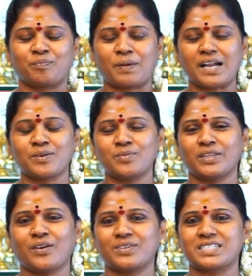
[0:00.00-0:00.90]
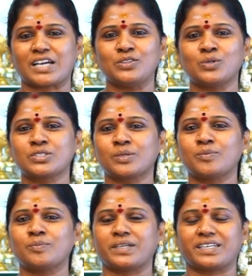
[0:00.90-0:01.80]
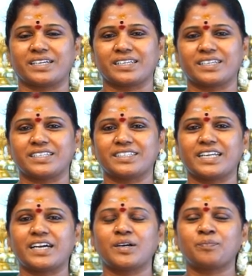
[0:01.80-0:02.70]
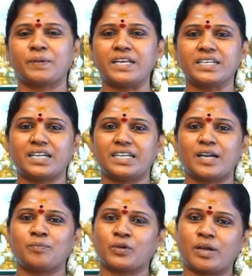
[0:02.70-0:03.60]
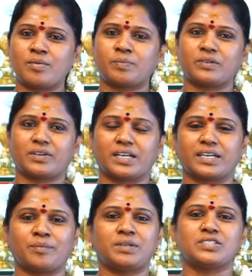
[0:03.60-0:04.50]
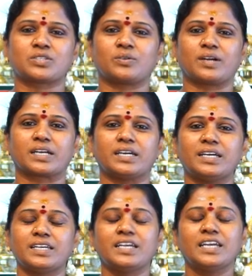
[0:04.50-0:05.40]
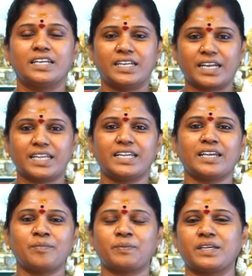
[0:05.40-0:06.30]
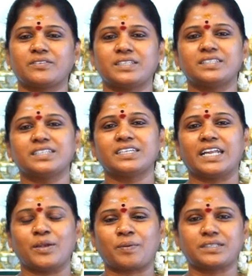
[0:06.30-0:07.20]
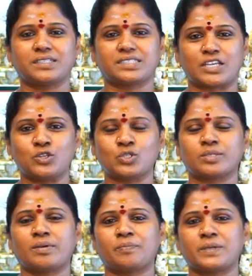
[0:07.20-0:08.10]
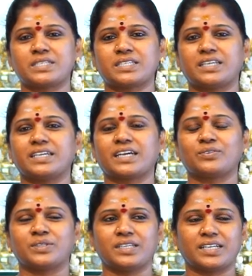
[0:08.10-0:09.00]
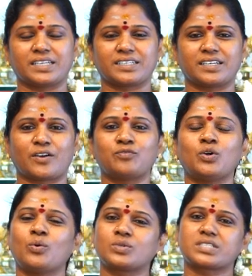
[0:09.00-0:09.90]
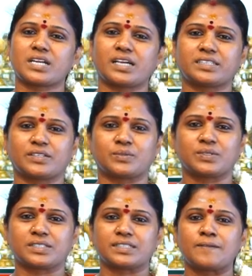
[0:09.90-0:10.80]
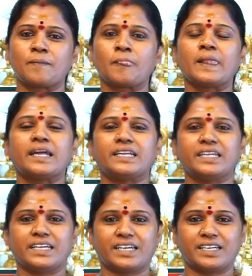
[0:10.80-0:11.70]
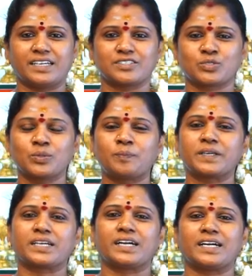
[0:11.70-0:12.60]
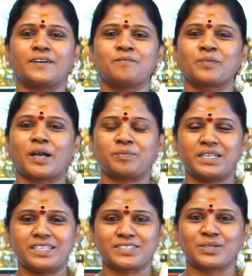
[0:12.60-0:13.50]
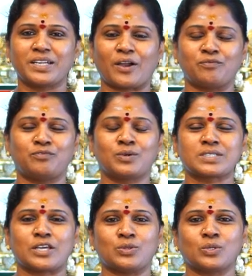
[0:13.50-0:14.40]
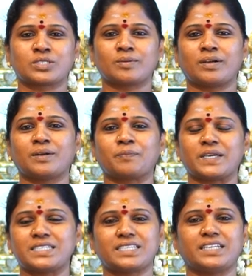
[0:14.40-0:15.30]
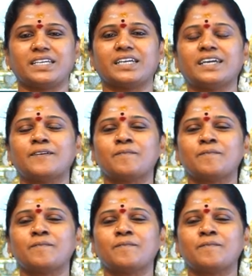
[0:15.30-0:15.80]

பார்க்கும்போதே அவ்வளோ சந்தோஷமும் படுறாங்க ஏன்னா பெண்கள்னால் பொறாமப்படுவாங்க அப்படின்னு சொல்லுவாங்க நிறைய பேர் வந்து என்னை பார்த்து சந்தோஷமாக பேசுகிறீங்க அது வந்து எனக்கு அவ்வளோ உற்சாகத்தை கொடுக்குது நீங்கள் சூப்பர்க்கா அப்படின்னு சொல்லி அவ்வளோ சந்தோஷமாக பேசுகிறீங்க